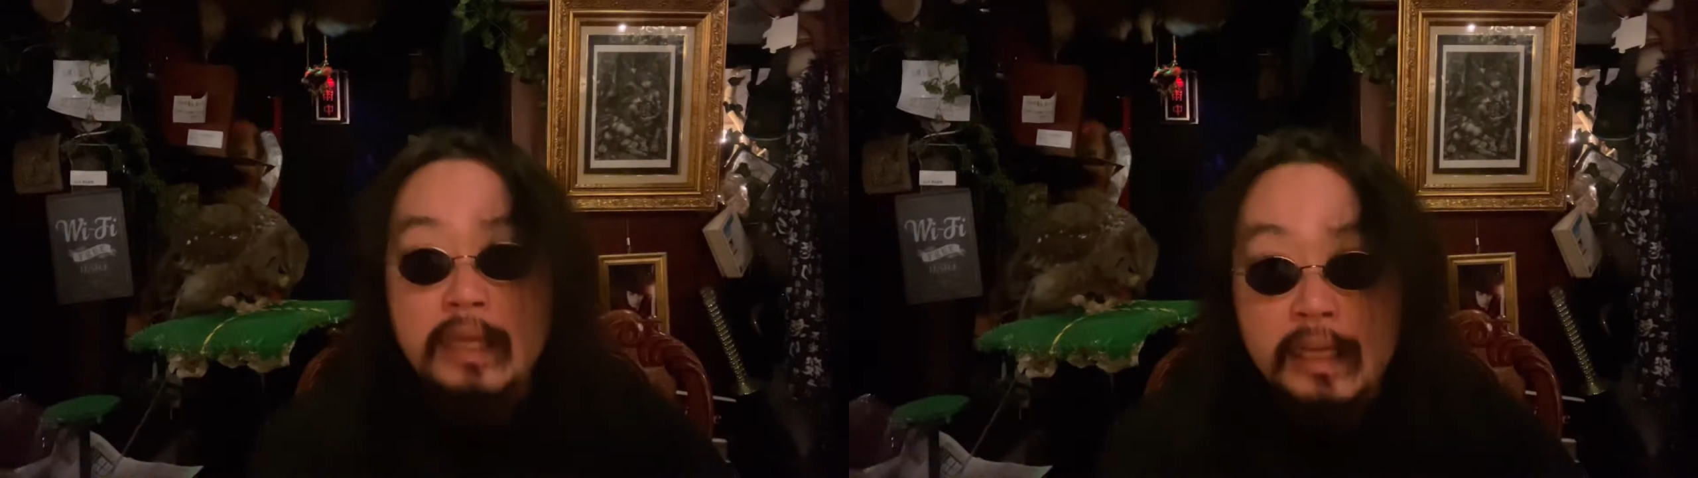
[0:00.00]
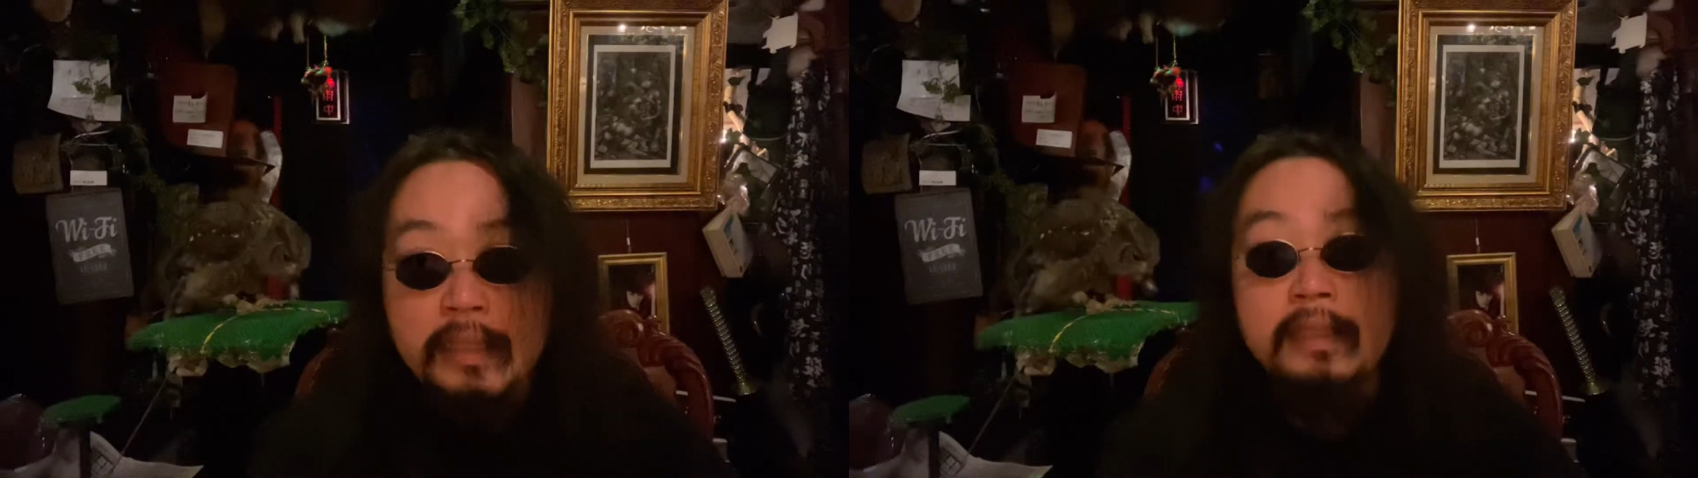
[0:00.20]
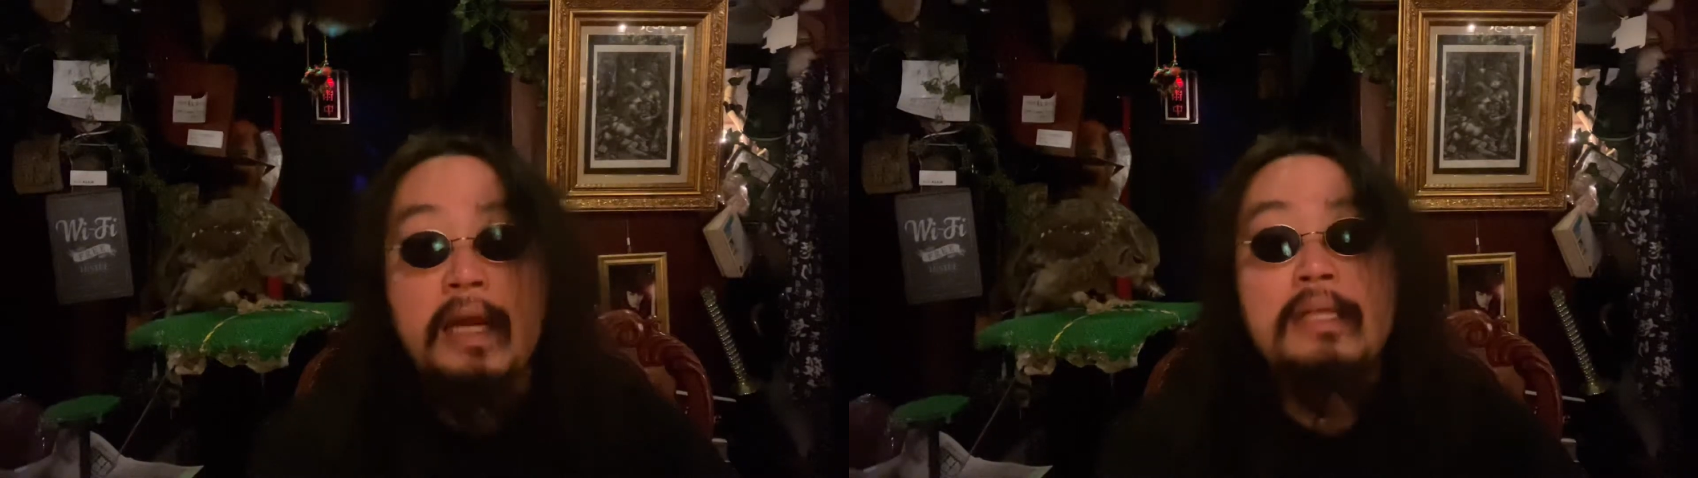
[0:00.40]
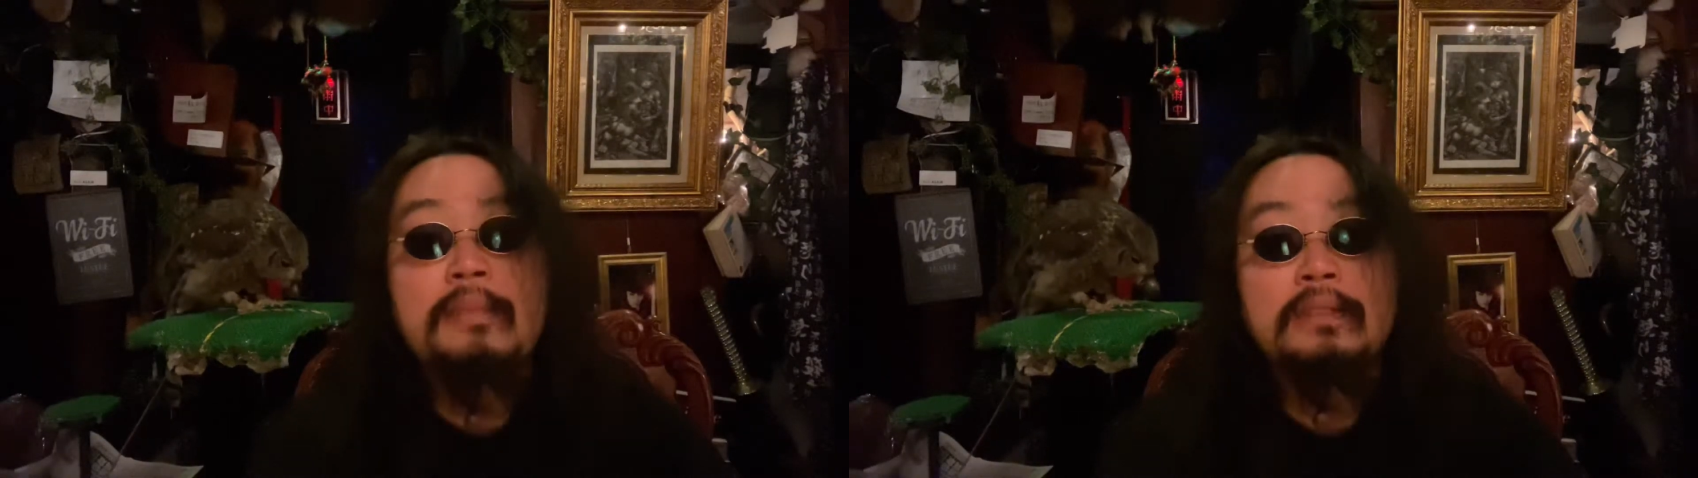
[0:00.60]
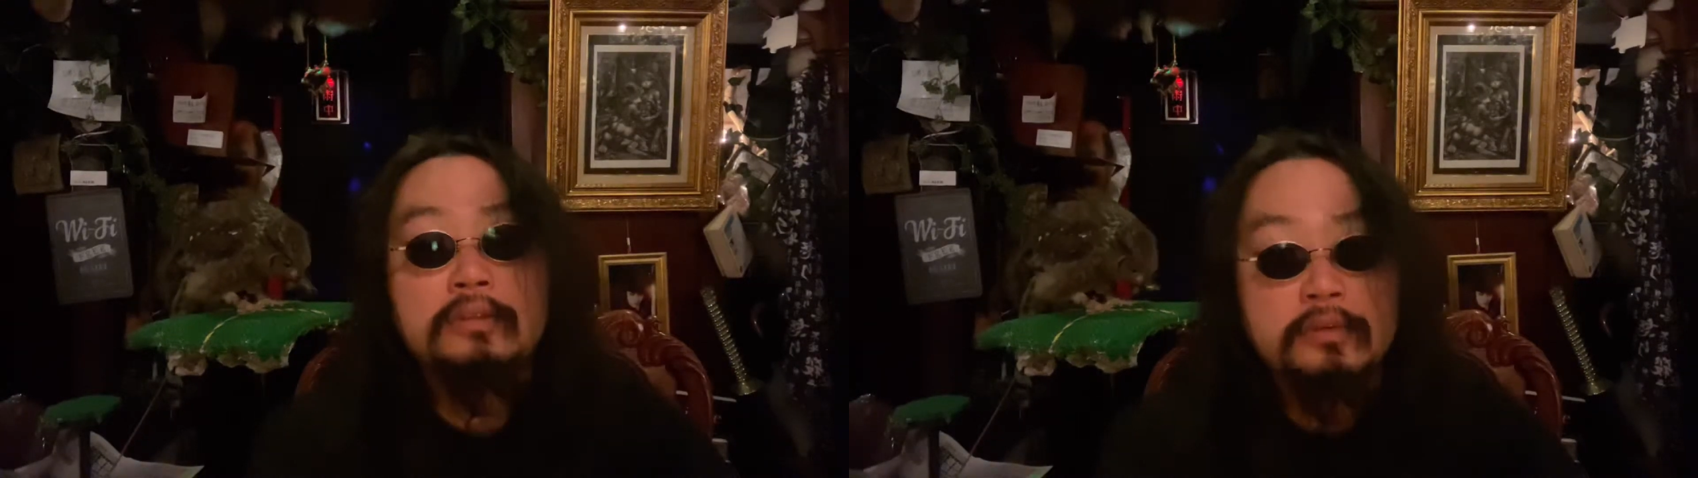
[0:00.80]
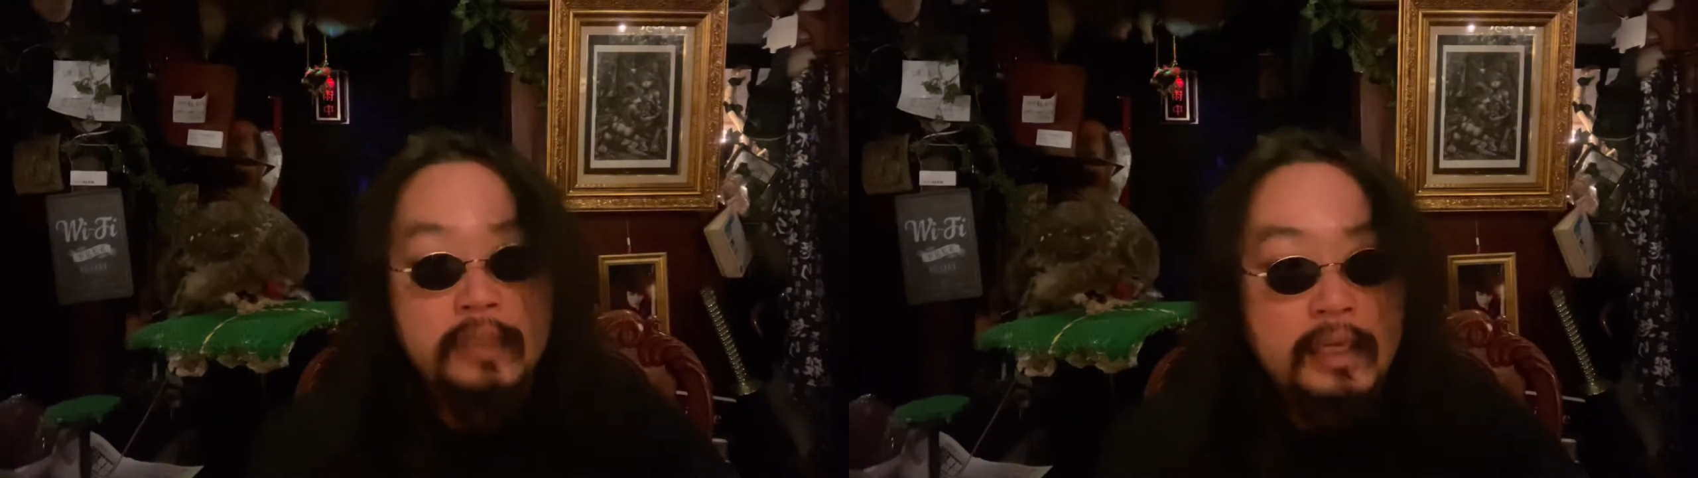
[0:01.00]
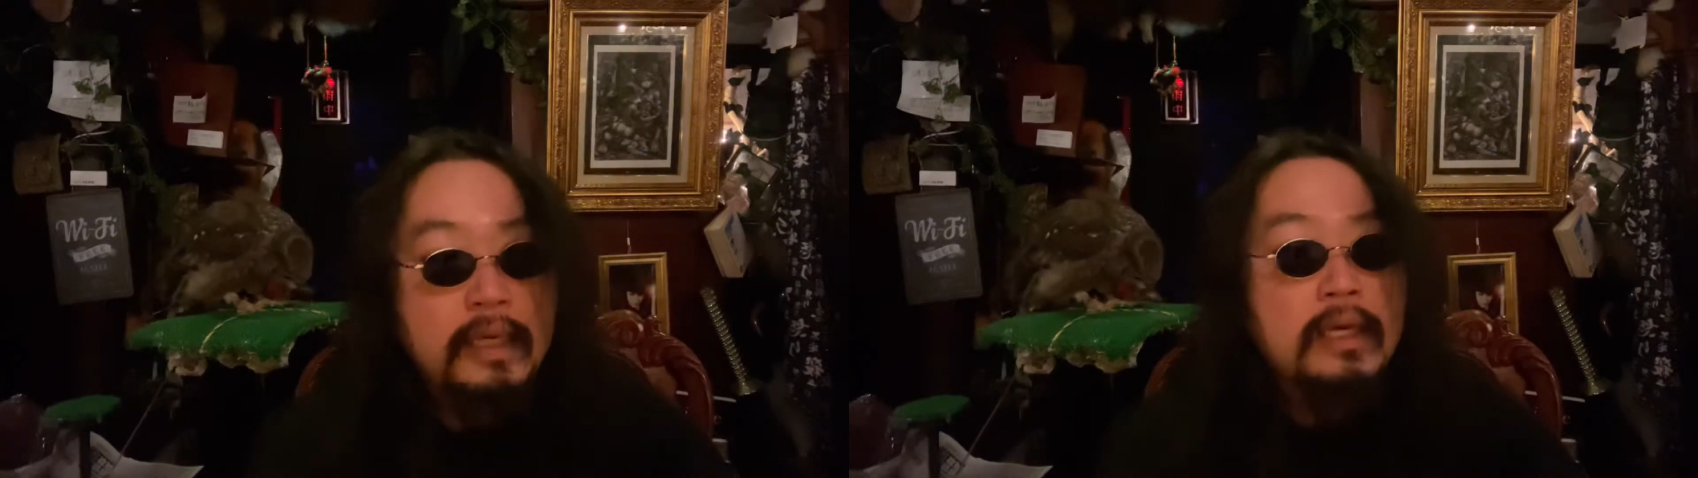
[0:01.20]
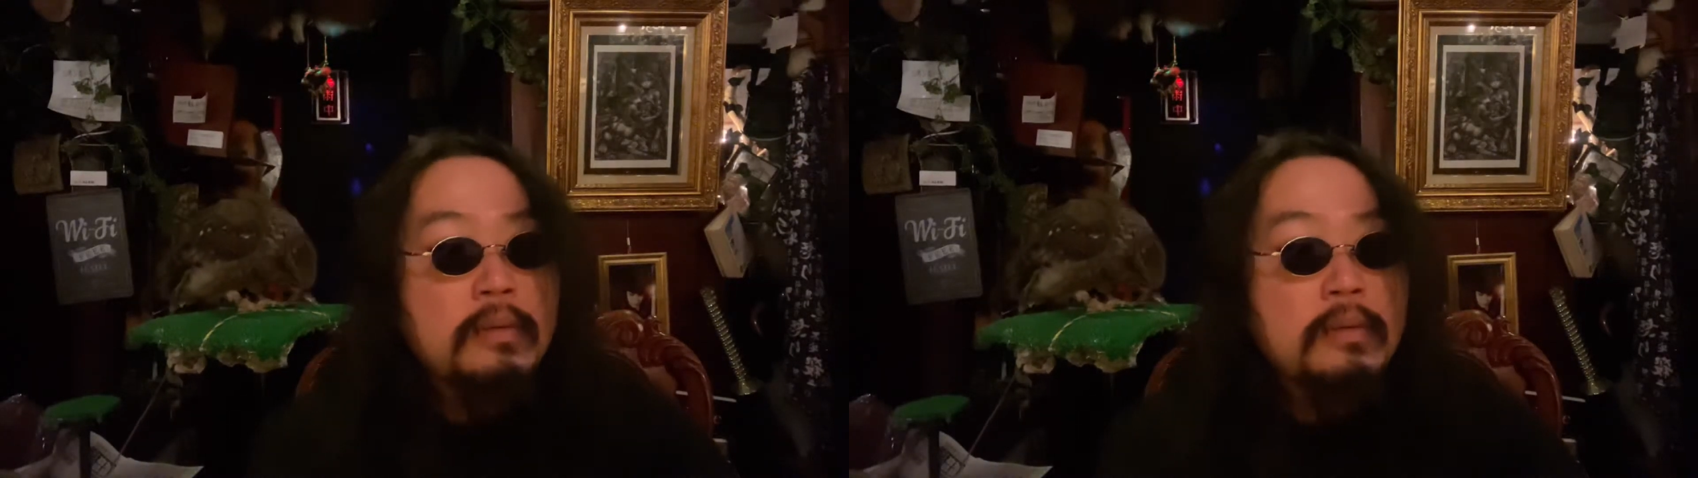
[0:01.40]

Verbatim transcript: かなりありますので、